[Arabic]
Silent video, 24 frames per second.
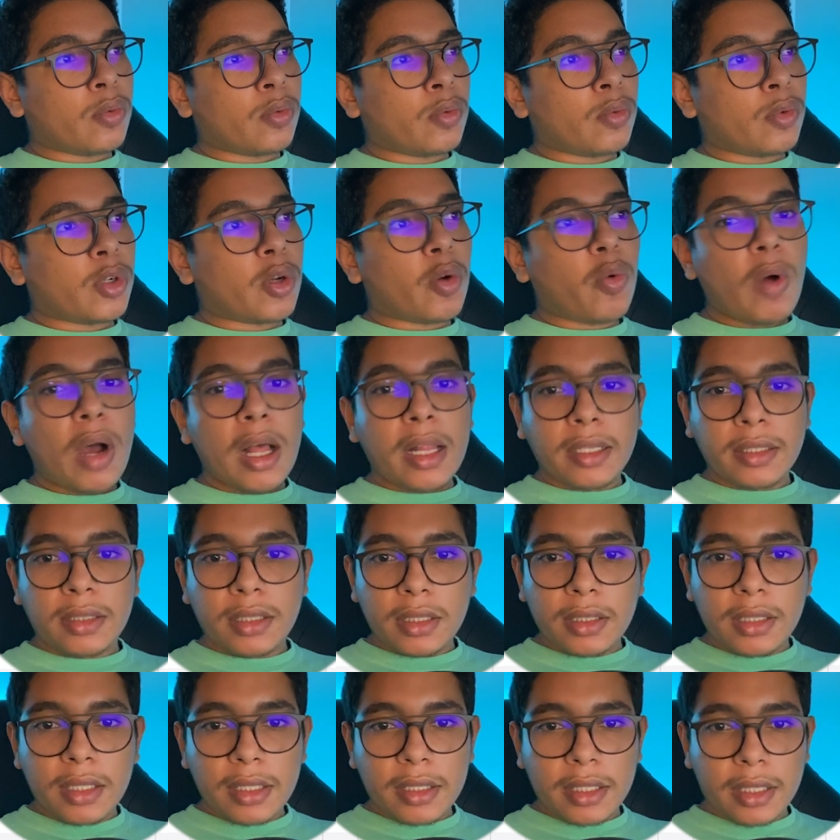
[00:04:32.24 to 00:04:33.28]

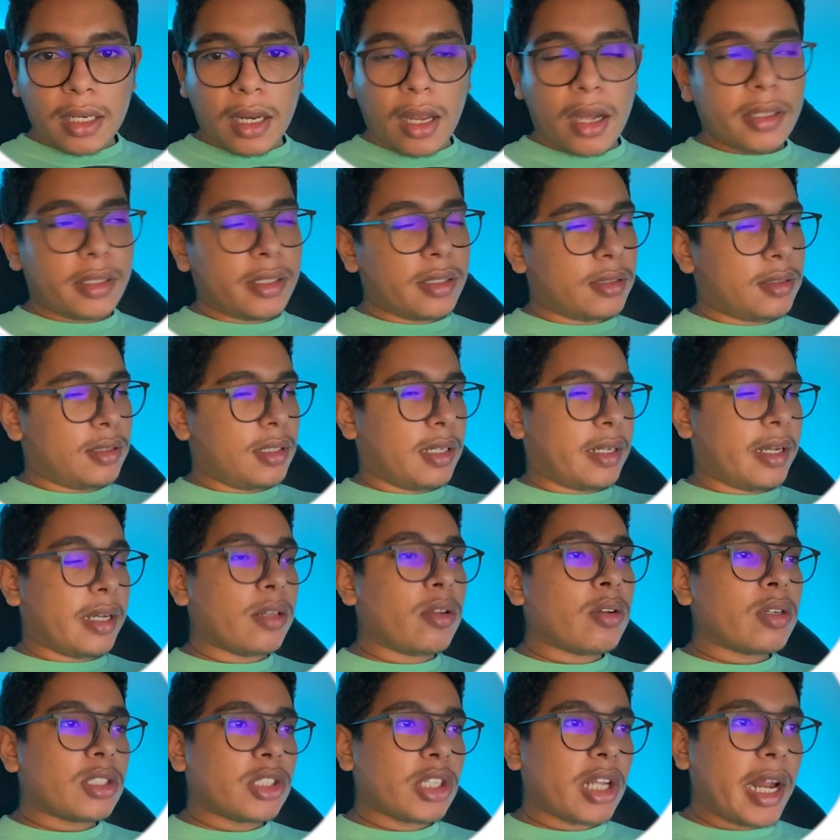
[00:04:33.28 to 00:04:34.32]
والكواليتي ديال ديك الاودينس ديالك هذا
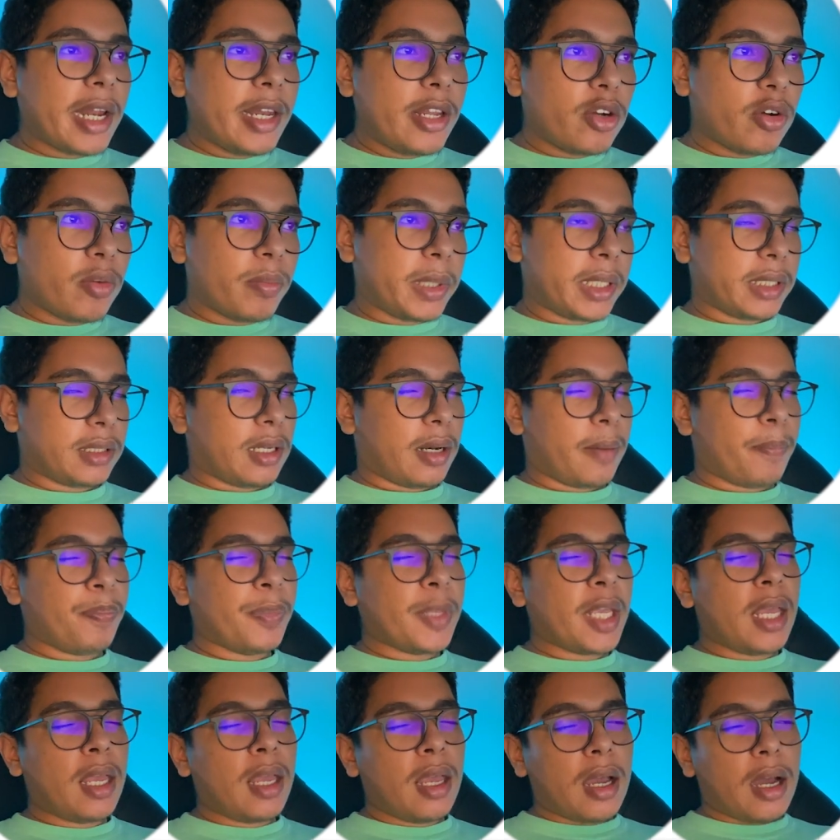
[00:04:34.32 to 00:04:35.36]
غنشرح لكم اكثر
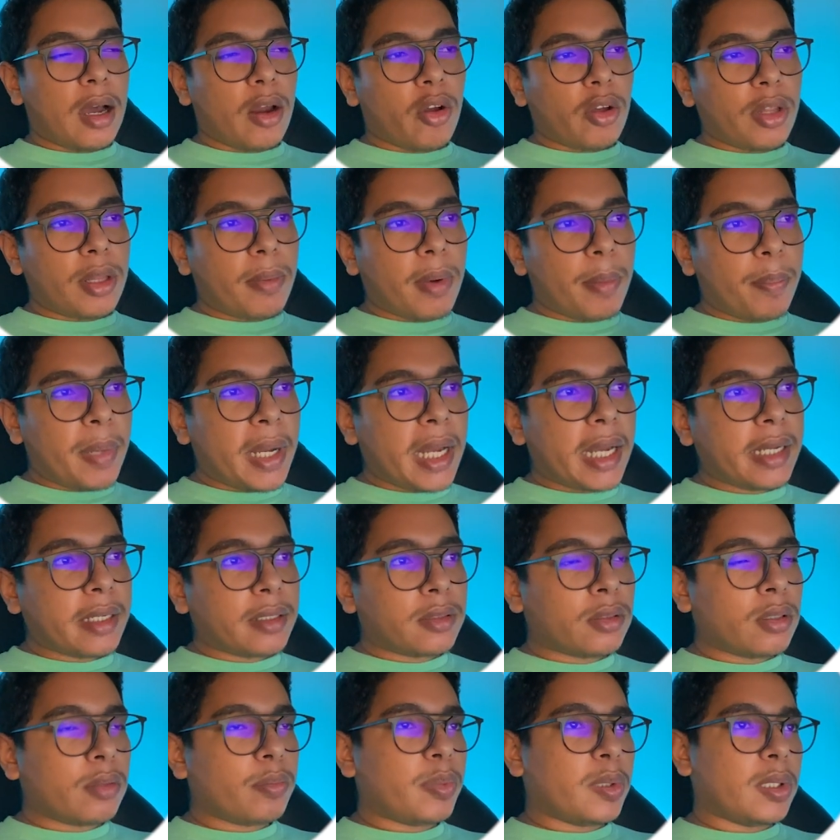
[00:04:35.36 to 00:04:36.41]
الوغ دابا باغ
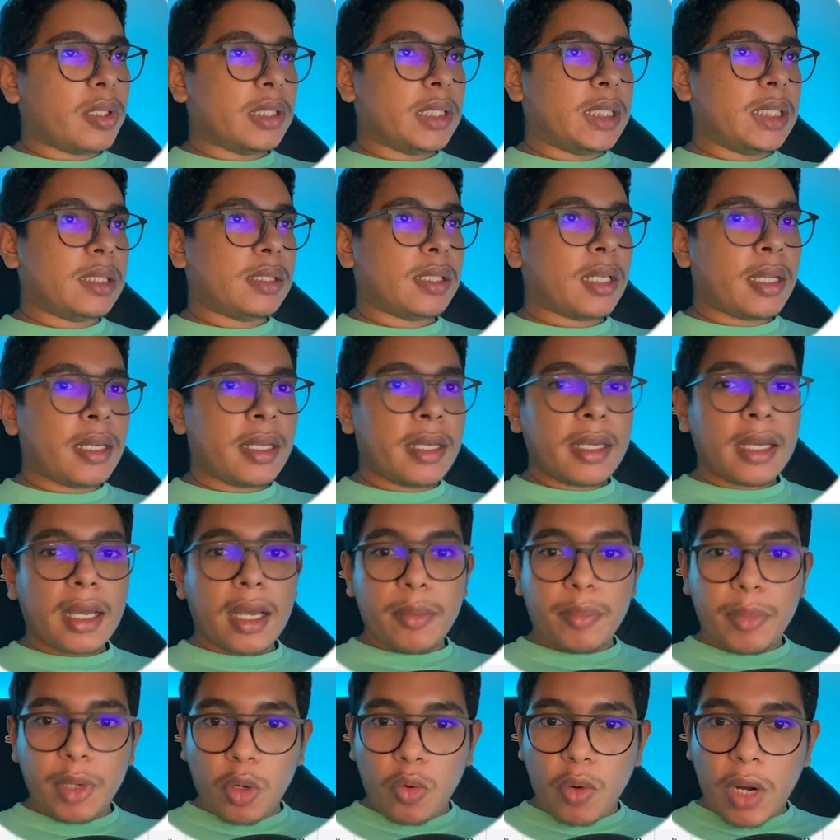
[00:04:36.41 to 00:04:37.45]
اكزومبل جيت انايا
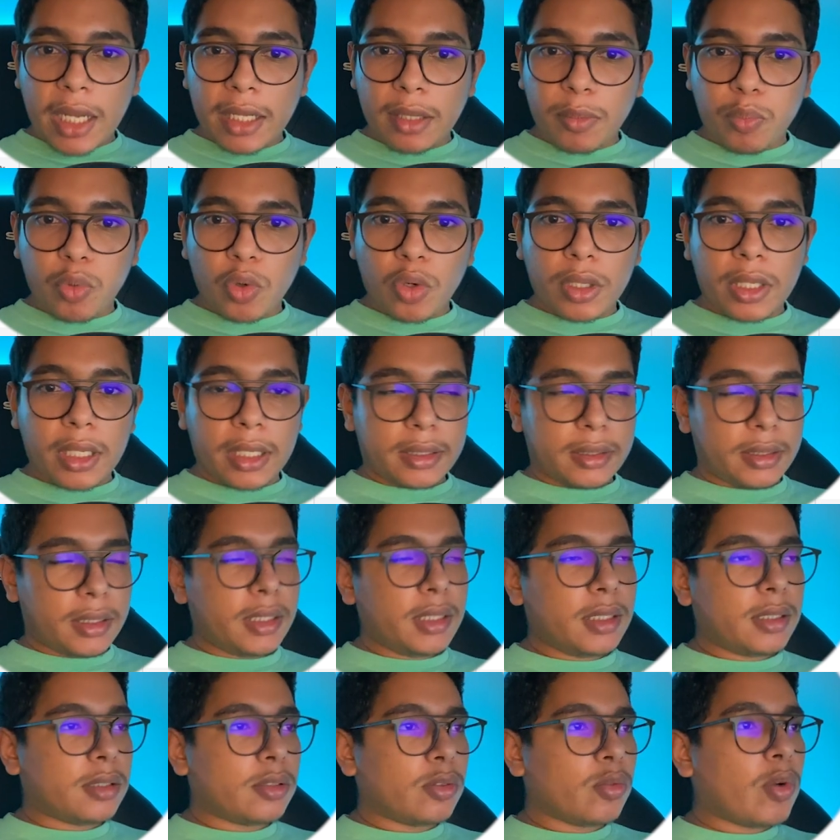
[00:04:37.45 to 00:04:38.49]
غنبيع واحد البروداكت
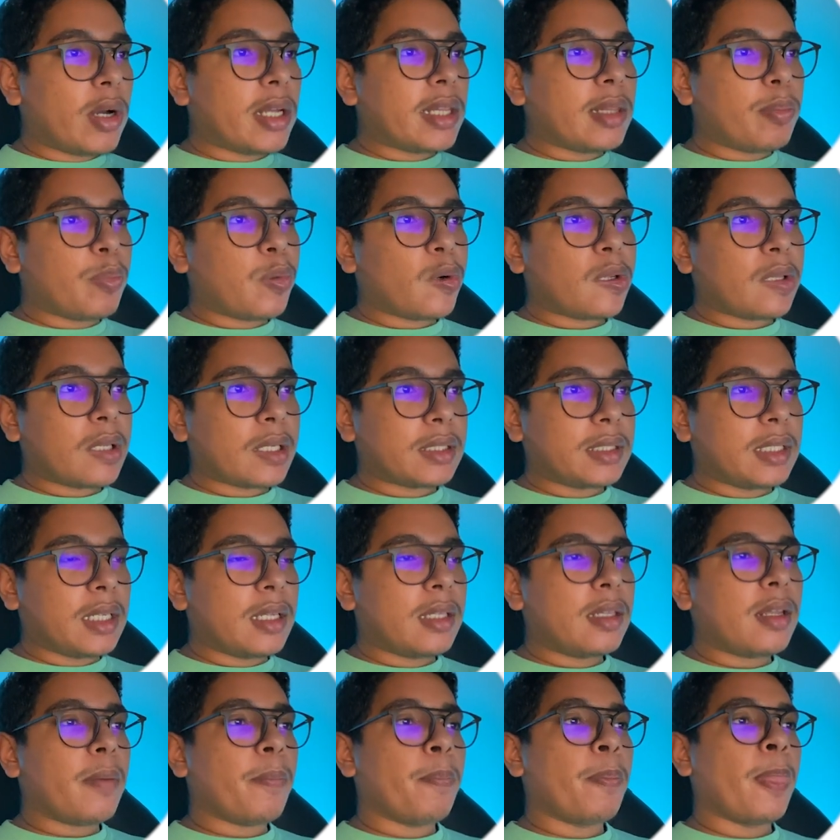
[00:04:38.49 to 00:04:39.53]
اكس وهذا البروداكت
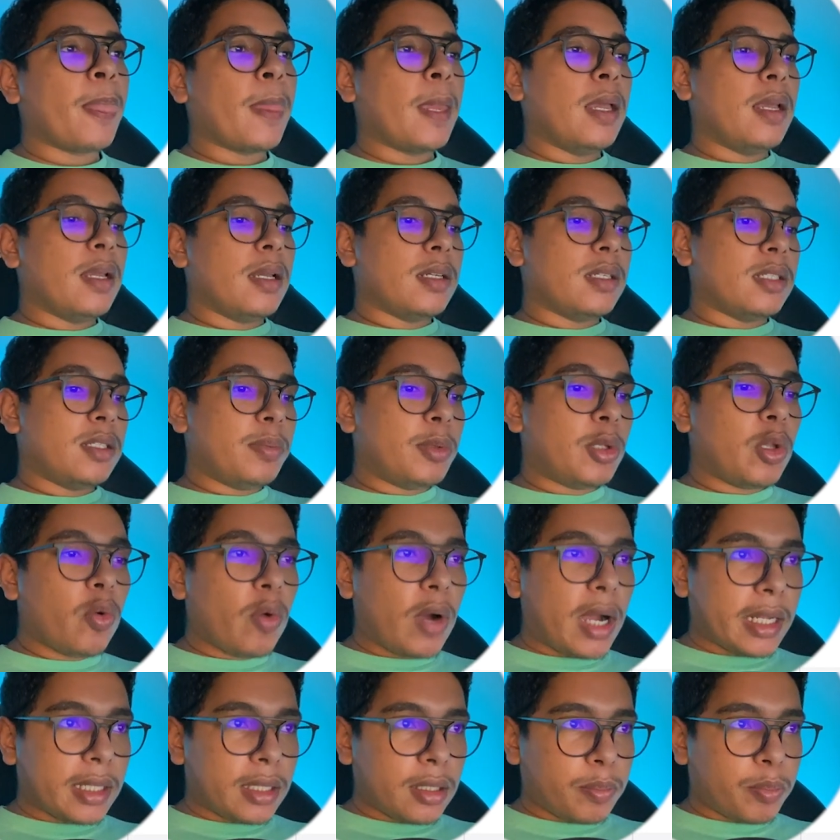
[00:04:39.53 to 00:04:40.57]
هذا جبت له
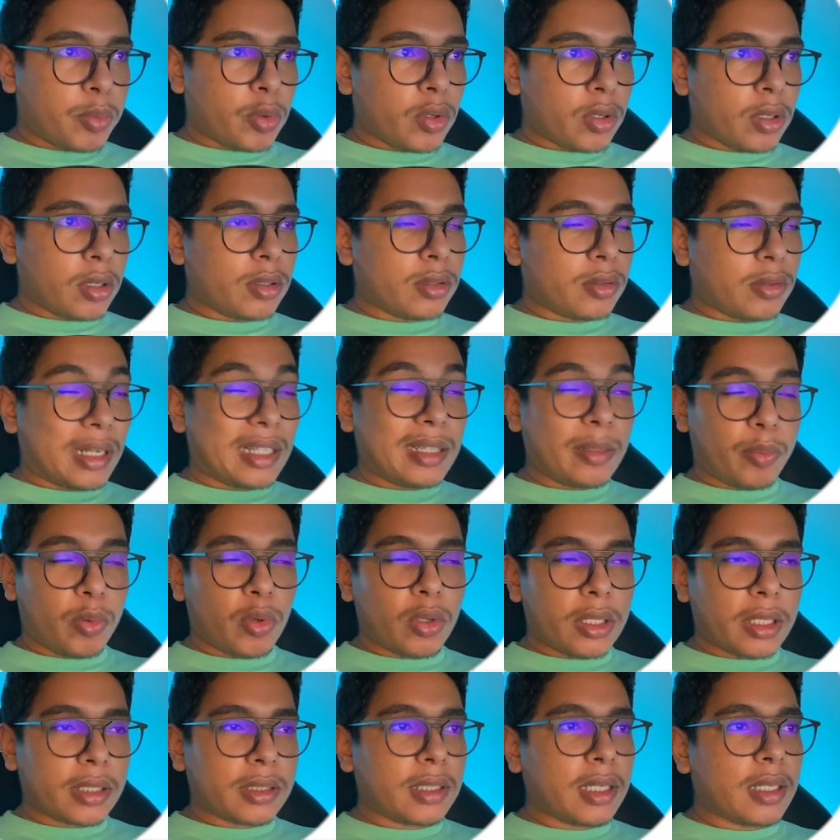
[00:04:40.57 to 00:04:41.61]
واحد البرو هذا
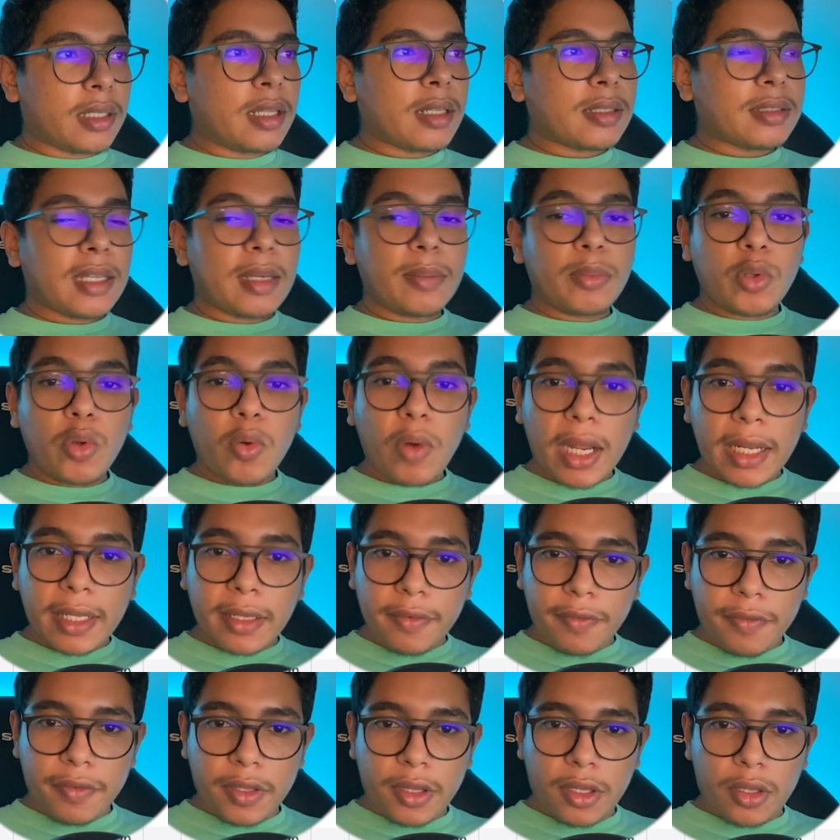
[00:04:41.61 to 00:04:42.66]
البرودكت هذا صايبت له واحد
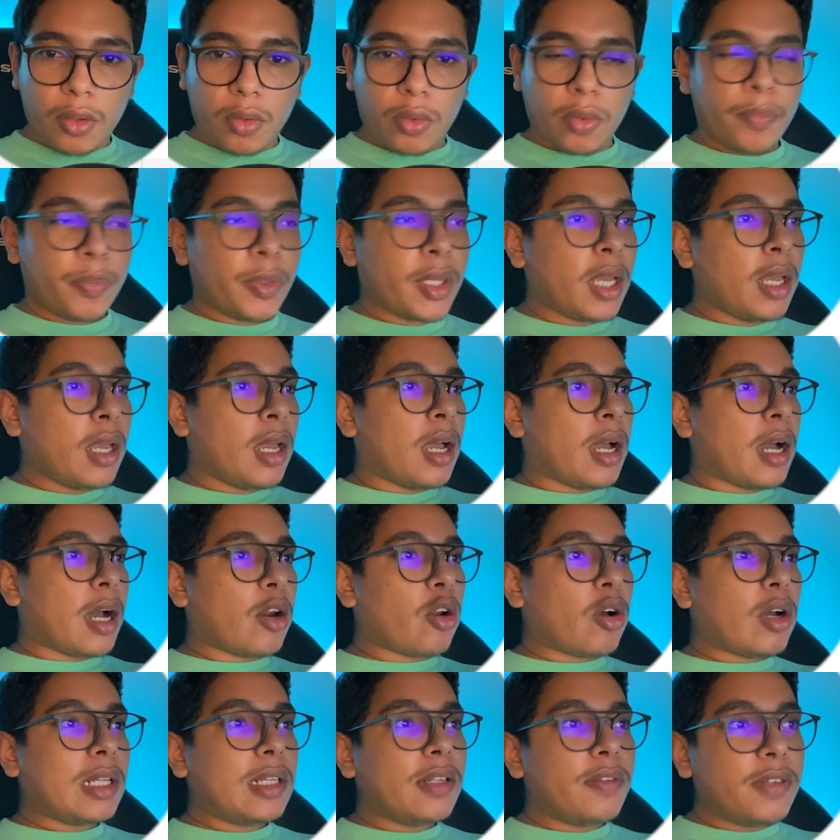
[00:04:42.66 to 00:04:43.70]
الفيديو
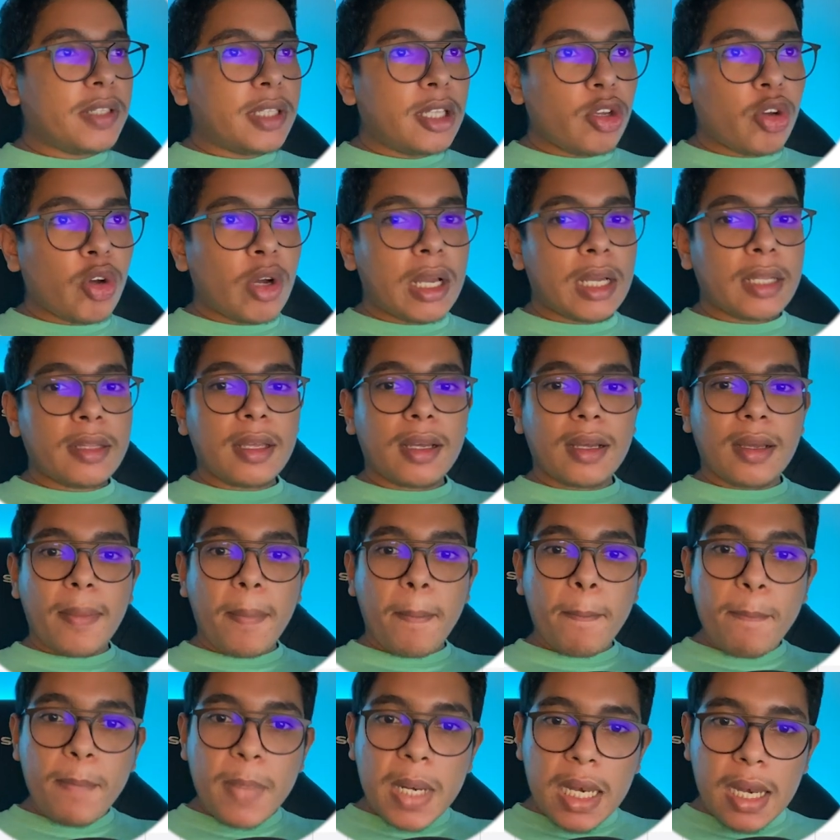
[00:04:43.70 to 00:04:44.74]
الوغ هذا الفيديو هذا
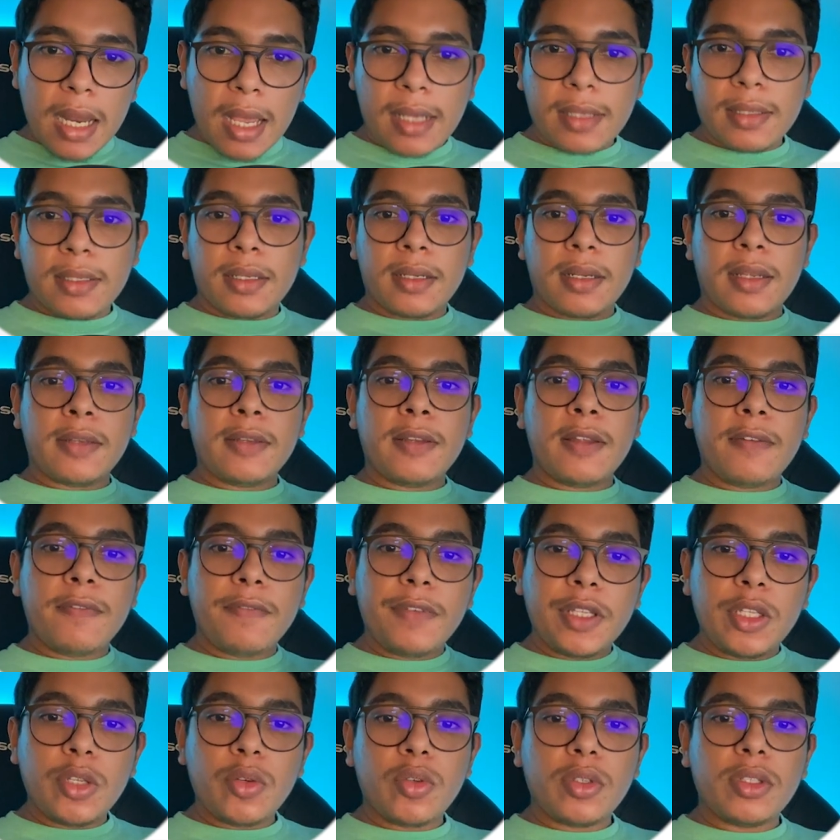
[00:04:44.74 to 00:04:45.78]
من الاحسن ان
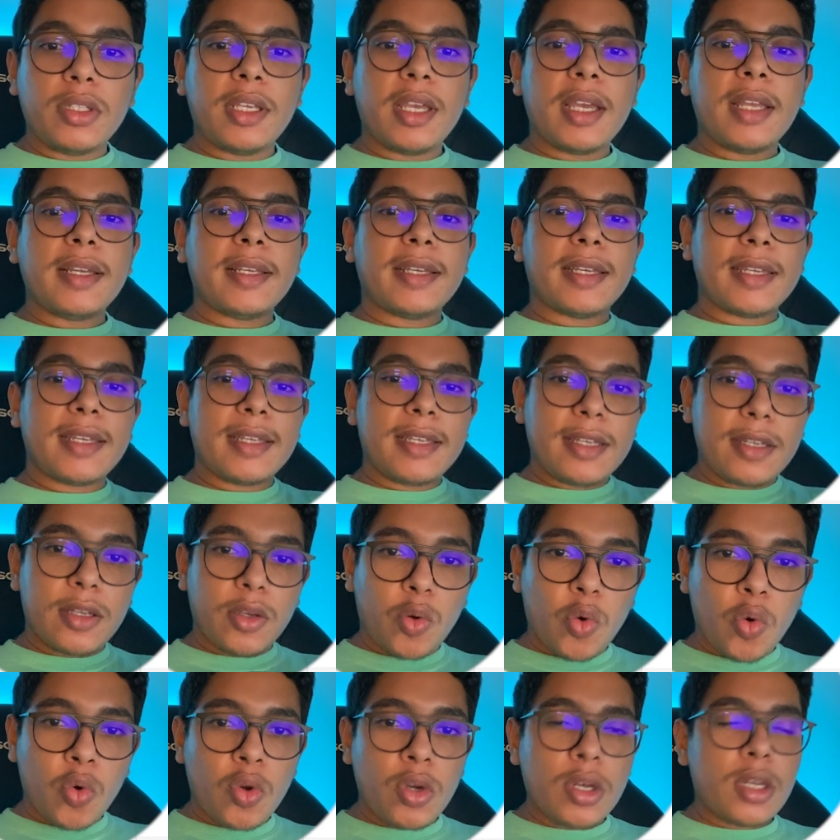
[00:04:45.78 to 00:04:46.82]
الفيديو ديالك
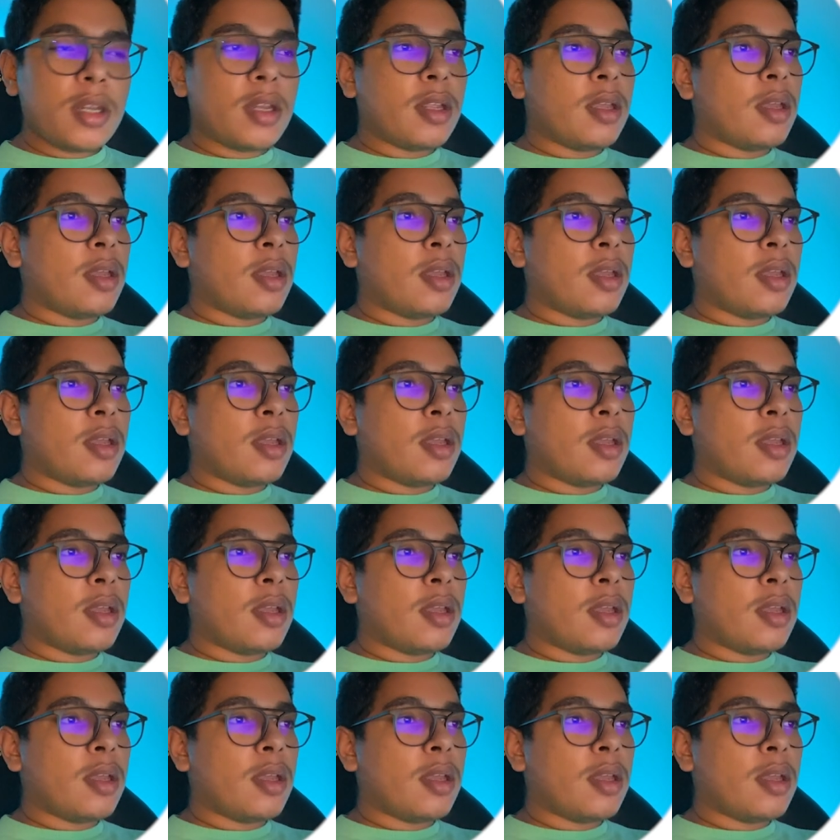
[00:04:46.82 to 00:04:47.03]
يكون